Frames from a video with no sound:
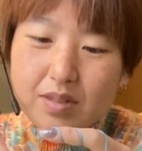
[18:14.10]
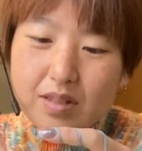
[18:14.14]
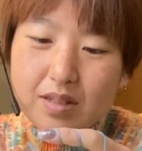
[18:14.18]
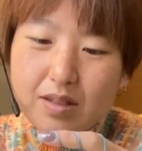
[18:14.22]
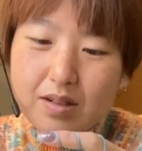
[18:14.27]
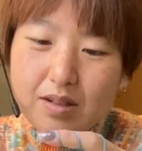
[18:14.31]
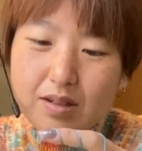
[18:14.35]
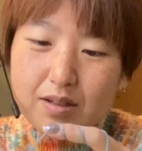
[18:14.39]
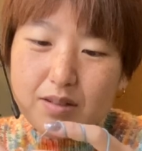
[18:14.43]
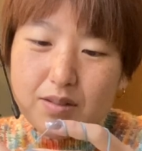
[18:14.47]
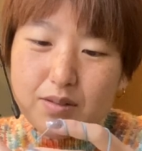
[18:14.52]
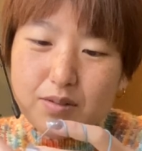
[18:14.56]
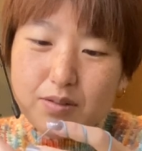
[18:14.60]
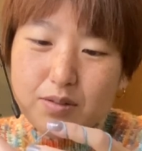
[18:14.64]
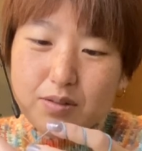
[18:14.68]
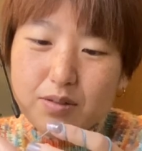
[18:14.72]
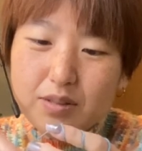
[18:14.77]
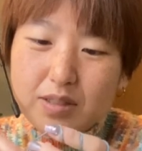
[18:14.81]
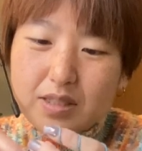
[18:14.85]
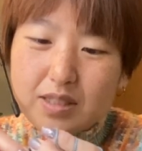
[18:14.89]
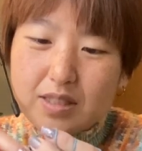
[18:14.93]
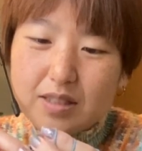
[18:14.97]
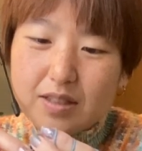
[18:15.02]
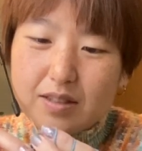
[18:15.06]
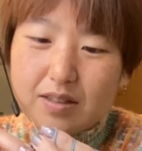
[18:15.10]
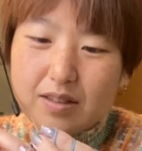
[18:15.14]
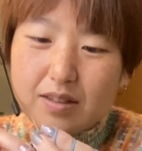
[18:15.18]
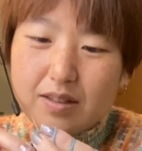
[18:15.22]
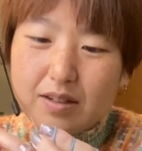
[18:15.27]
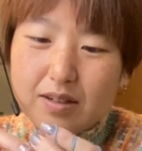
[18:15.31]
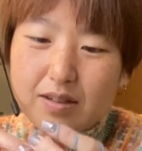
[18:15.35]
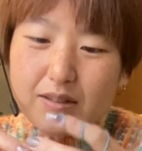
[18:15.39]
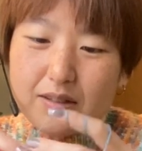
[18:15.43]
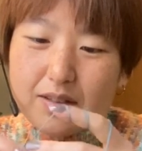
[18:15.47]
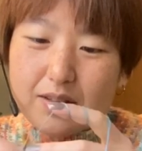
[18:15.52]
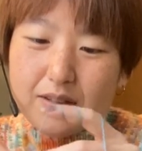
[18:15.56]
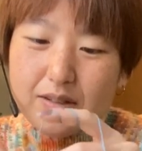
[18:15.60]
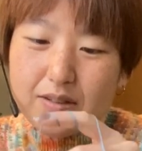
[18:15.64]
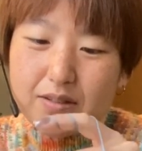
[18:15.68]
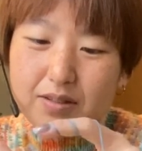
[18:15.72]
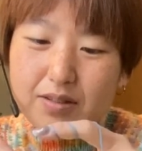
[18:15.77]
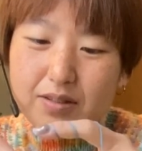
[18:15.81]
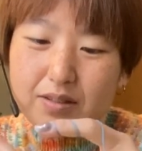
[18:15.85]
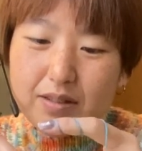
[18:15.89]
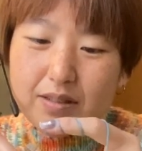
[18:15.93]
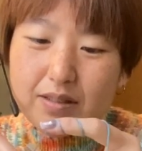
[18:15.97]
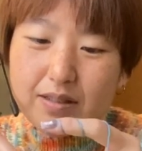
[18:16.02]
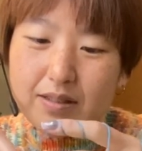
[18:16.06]
感動しちゃったってい
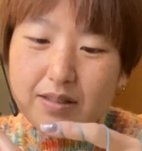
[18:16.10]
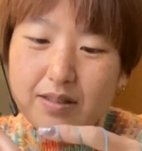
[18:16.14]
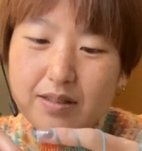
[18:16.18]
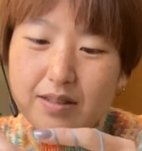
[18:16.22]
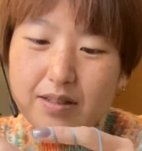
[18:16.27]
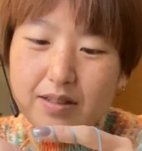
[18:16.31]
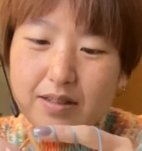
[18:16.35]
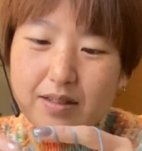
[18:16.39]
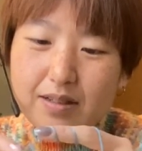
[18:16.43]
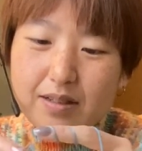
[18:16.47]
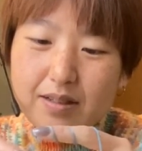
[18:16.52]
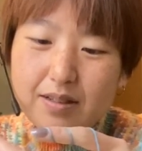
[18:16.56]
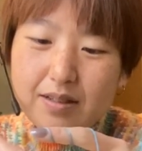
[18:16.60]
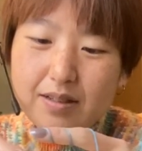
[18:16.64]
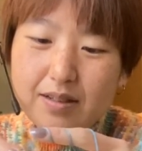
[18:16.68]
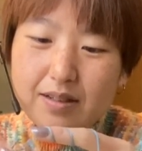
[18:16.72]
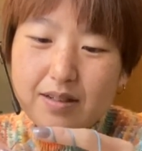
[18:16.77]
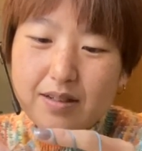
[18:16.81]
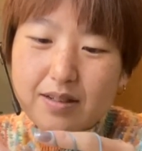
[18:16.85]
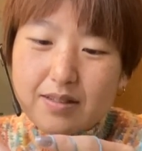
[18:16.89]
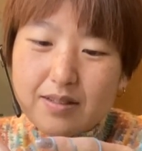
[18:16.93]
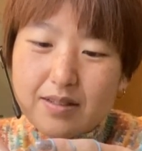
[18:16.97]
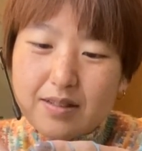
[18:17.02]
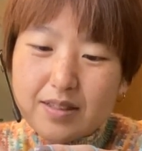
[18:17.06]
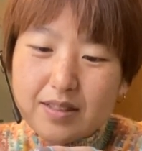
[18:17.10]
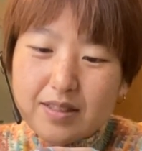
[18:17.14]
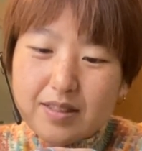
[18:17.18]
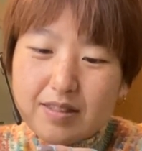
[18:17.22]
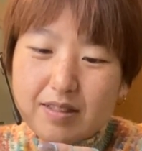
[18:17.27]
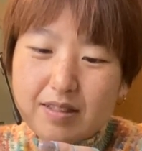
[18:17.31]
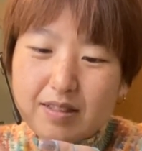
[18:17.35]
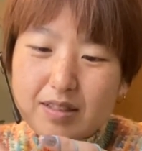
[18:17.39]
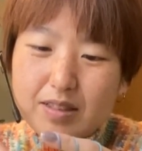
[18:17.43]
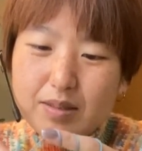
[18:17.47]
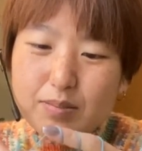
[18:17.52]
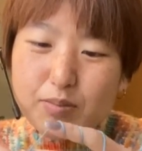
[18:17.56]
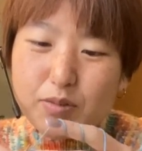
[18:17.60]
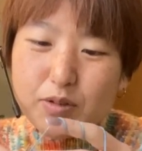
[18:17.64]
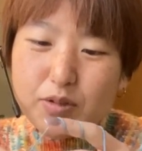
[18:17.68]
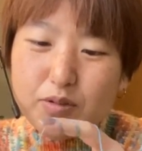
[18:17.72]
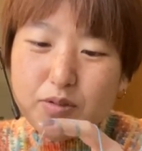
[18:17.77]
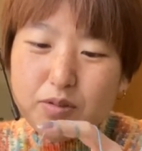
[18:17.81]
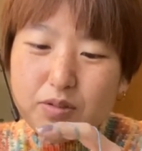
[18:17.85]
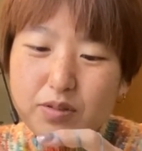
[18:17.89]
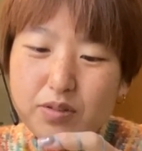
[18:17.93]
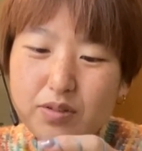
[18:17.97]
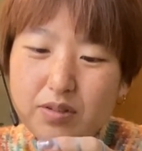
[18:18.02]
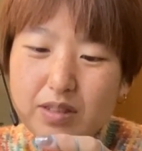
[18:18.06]
う話ですもう
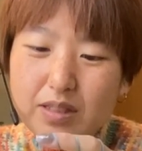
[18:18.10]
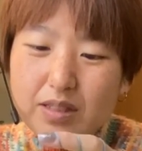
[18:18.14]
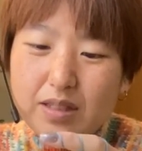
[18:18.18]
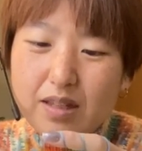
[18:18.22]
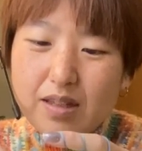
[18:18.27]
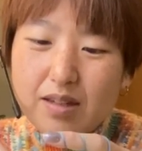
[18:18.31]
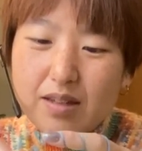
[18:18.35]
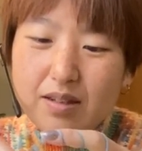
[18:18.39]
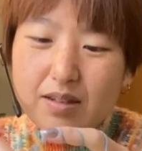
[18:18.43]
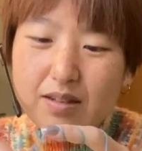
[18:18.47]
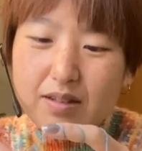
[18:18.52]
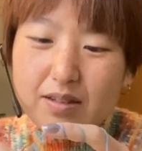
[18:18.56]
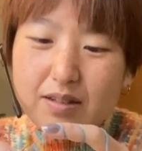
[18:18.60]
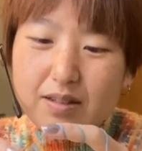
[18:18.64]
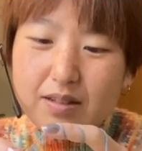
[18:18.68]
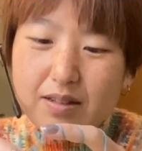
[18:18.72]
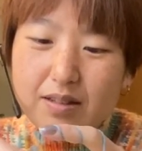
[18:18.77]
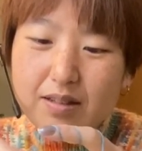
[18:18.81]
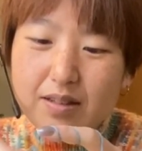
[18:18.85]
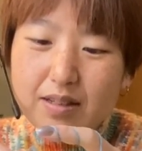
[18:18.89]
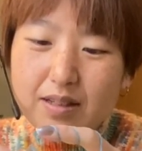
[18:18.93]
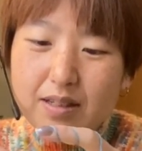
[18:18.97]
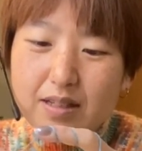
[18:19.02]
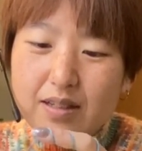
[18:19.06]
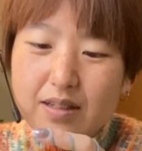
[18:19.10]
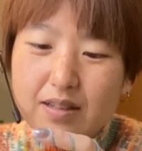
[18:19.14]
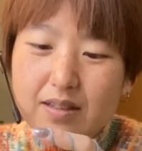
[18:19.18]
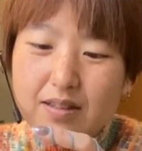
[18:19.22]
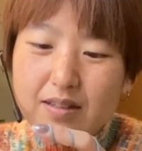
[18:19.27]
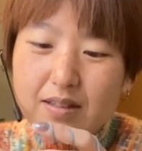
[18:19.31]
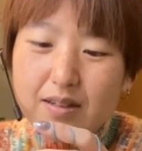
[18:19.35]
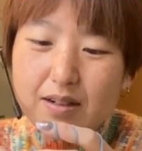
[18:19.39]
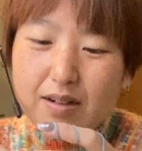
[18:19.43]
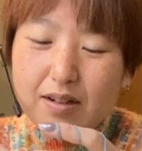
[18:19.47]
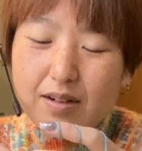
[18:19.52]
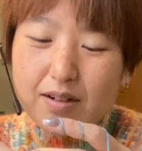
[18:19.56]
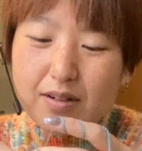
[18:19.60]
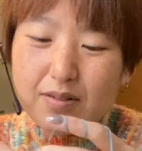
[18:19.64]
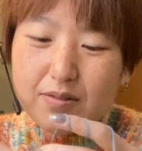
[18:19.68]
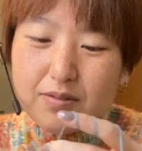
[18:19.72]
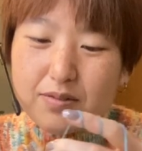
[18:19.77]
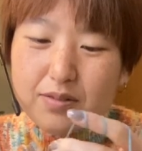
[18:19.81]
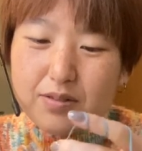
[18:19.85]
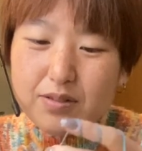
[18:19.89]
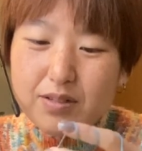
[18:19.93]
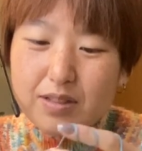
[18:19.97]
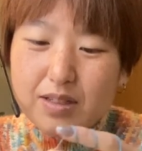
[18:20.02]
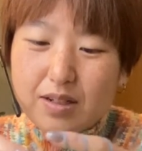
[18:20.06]
本当にねだから
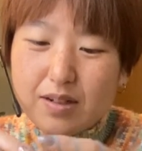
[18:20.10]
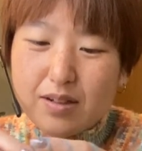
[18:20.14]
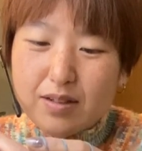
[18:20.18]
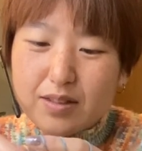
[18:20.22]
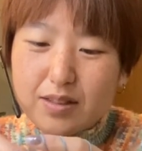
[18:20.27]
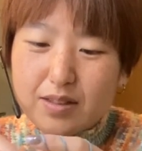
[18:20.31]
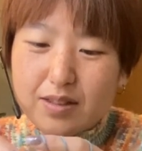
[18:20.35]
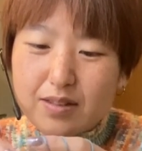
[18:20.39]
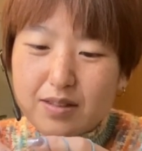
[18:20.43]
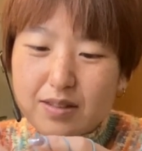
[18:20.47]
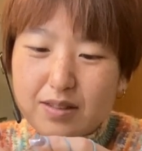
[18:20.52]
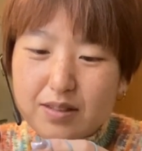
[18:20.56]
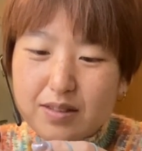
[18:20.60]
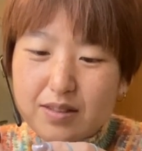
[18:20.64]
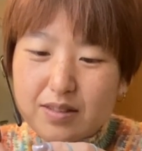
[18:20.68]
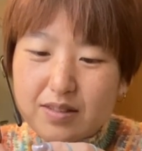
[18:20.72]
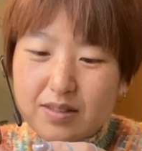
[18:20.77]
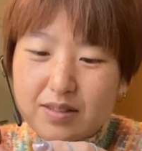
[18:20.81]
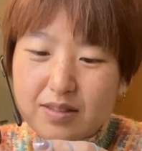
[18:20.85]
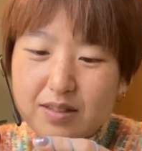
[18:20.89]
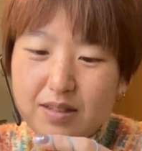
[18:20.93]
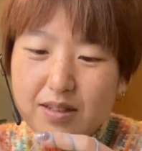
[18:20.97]
本当に感謝です